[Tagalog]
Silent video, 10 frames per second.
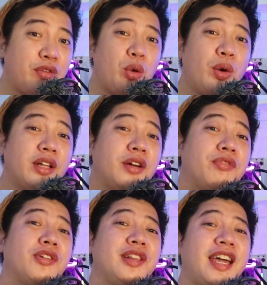a
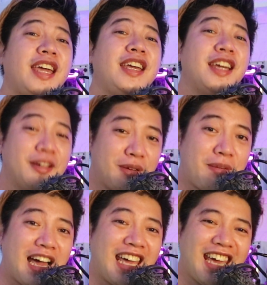wonderful day.
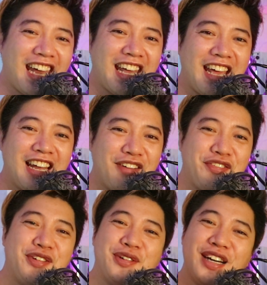Bye-bye and I love
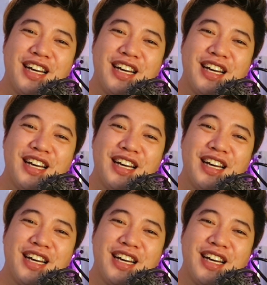you.